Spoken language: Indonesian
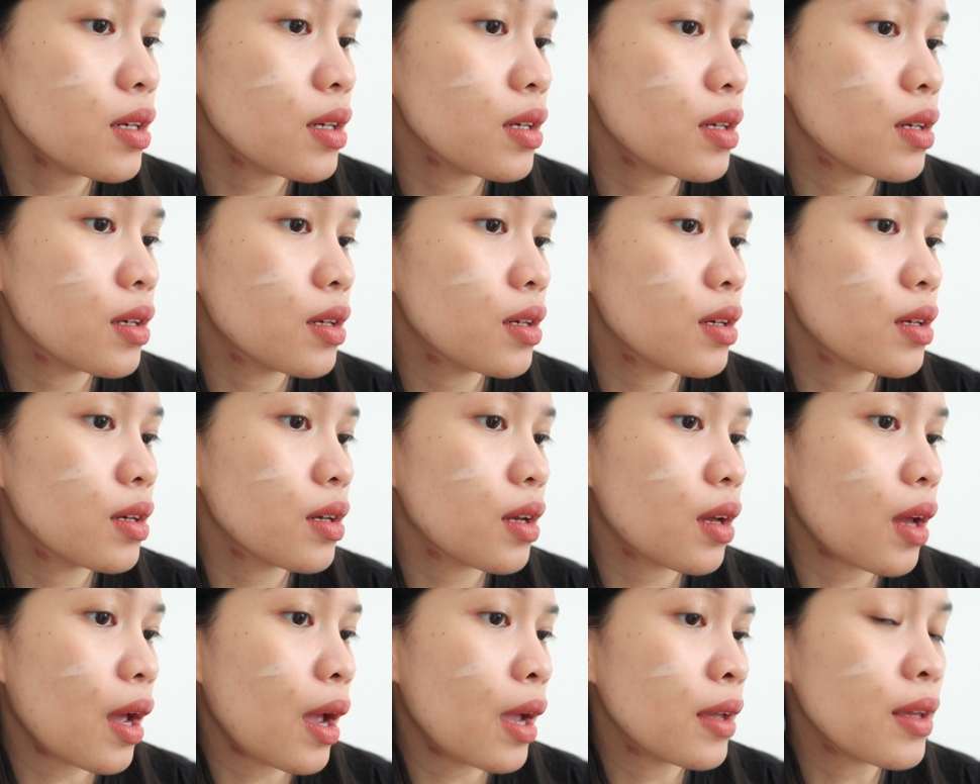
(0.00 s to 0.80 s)
eh,
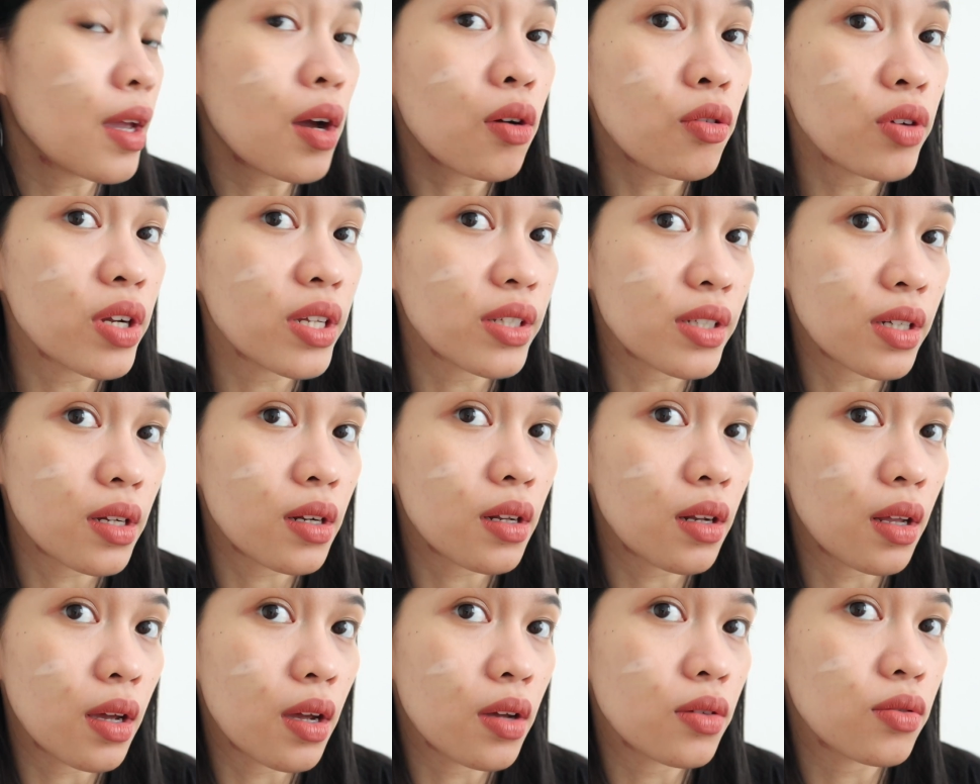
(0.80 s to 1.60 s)
kayaknya aku
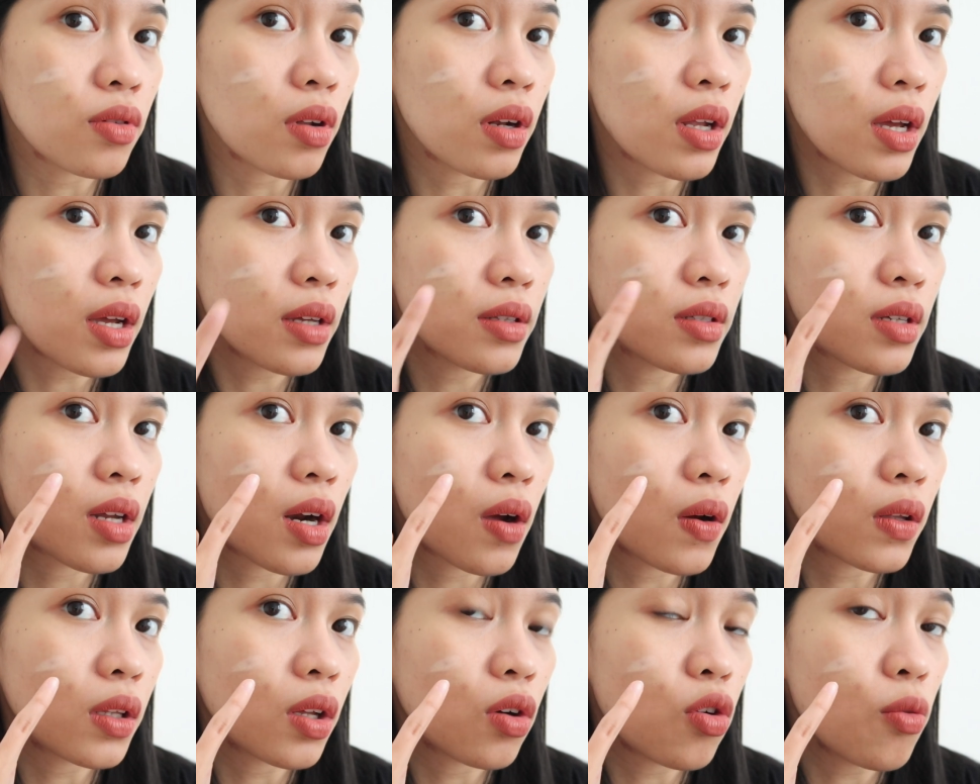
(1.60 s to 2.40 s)
natural ya soalnya
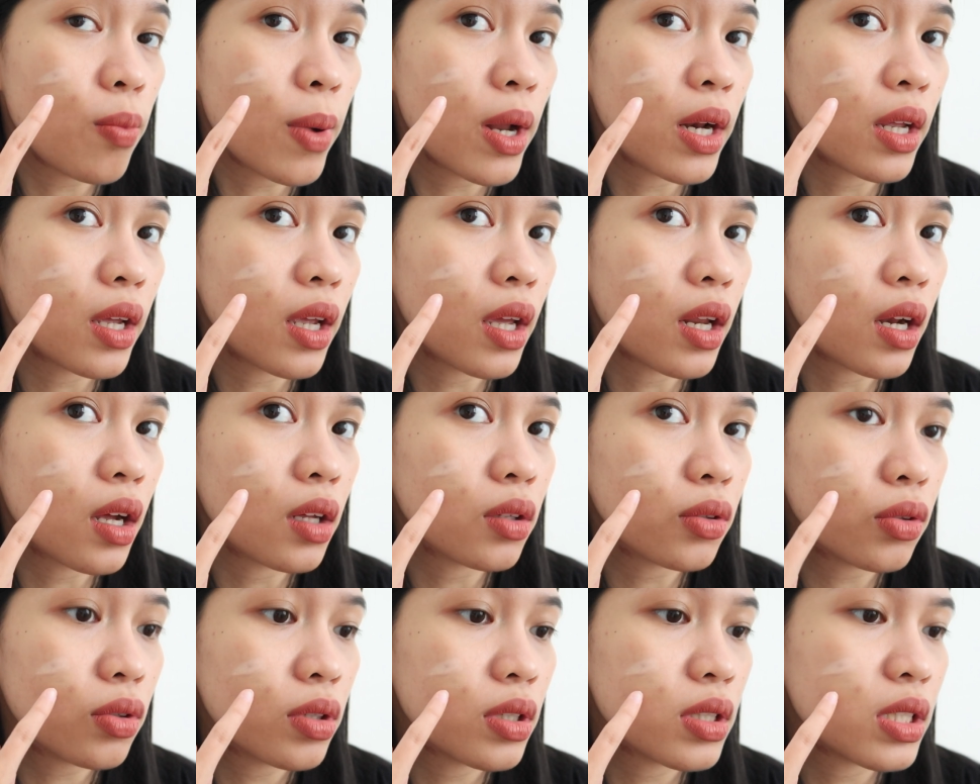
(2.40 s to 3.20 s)
jerawat aku paling hilang
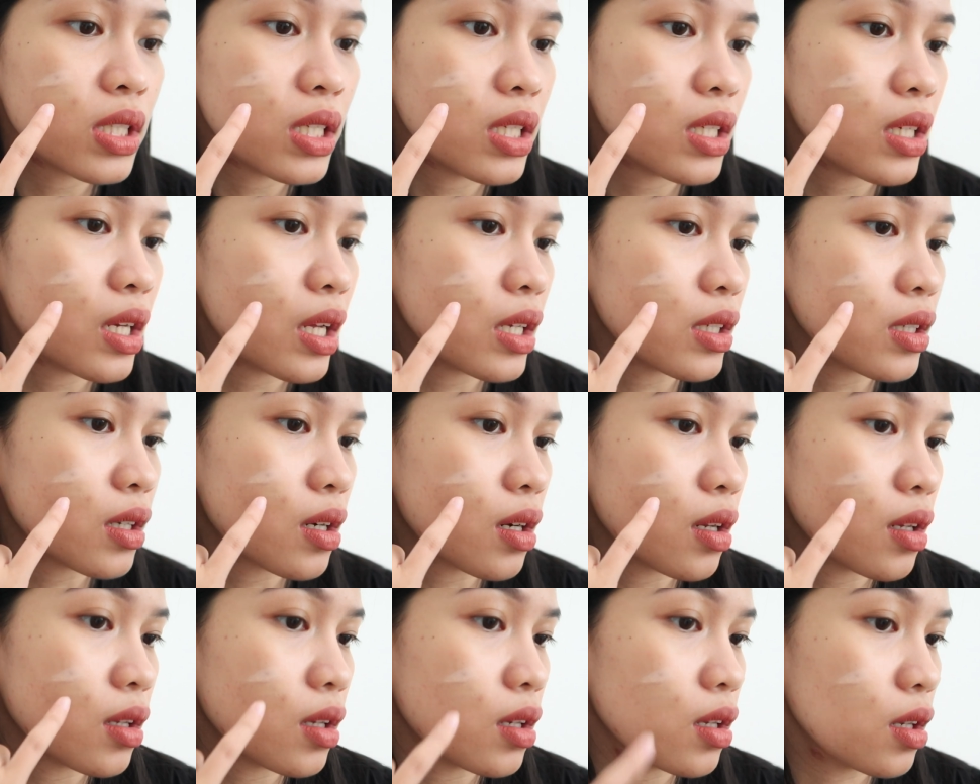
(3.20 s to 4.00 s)
tuh di sini
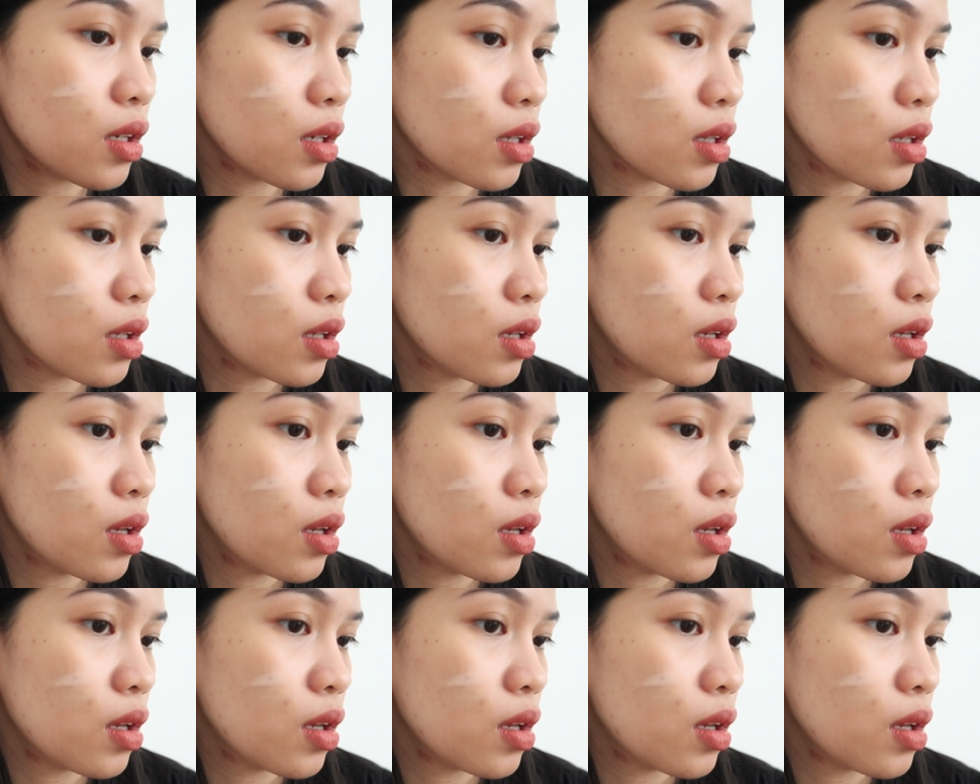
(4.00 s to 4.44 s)
natural ini nih